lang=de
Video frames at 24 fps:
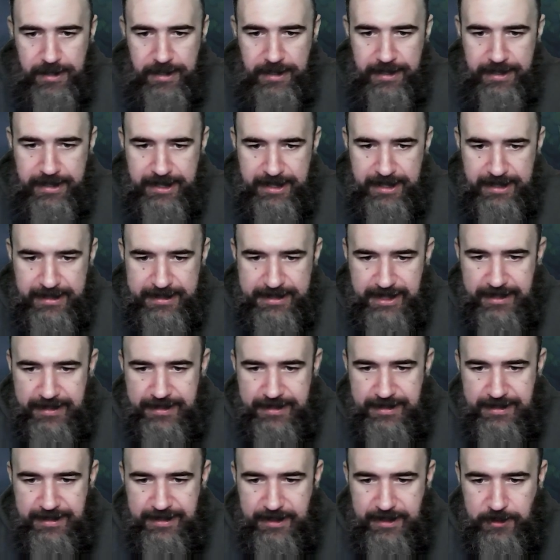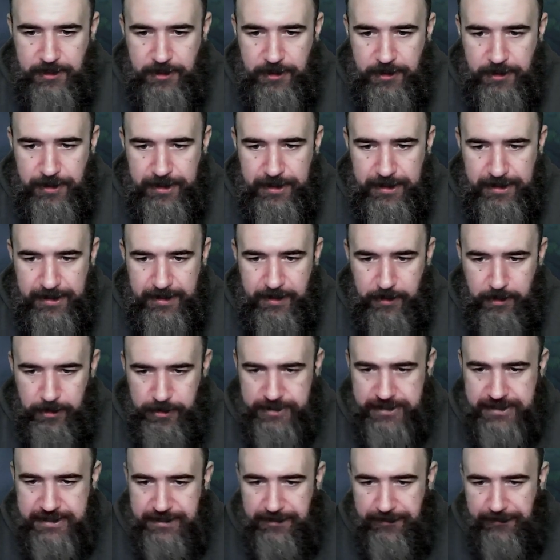Der Gesandte der Königin.
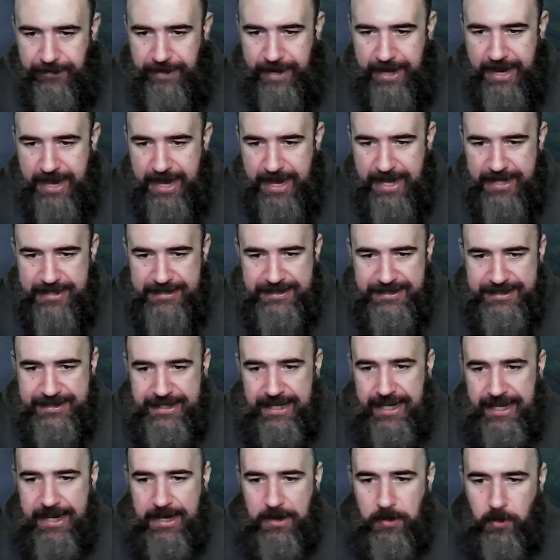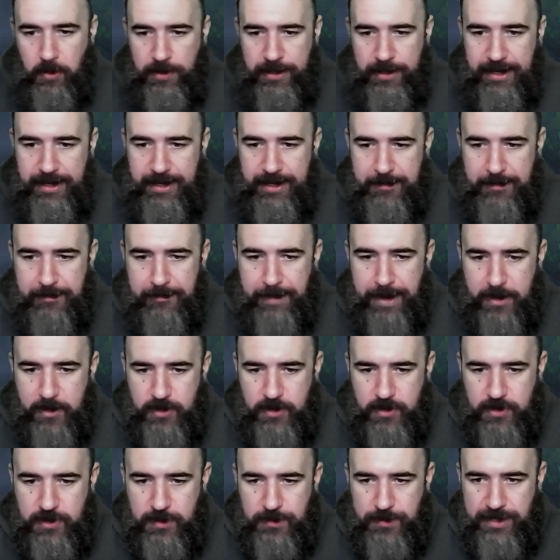Nutze WASD oder die
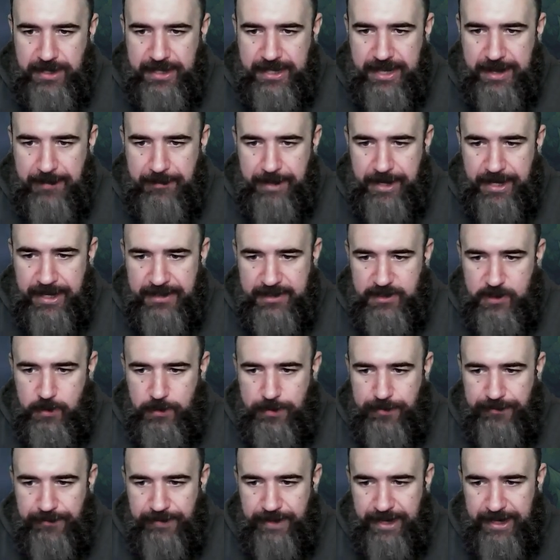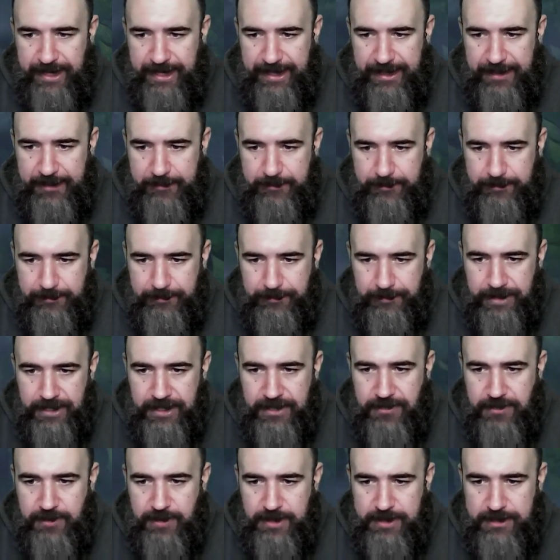Maus, um die Kamera zu bewegen.
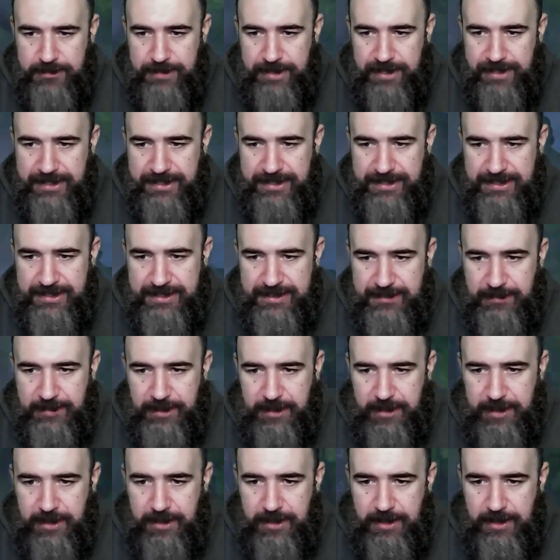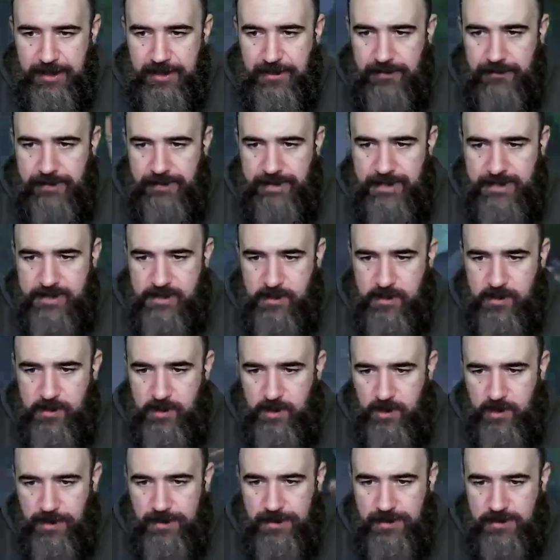Natürlich mache ich das. So
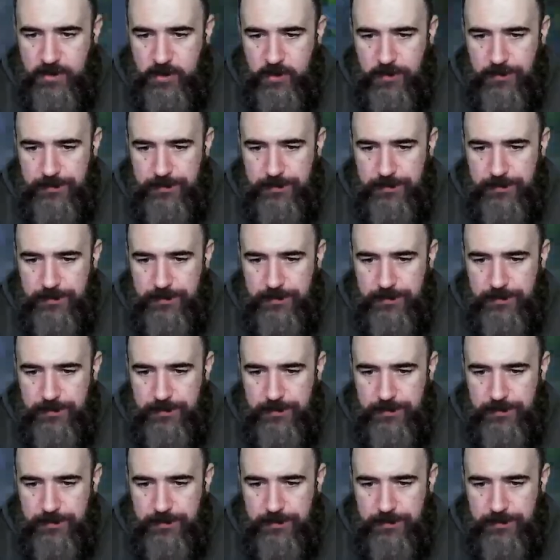oder so.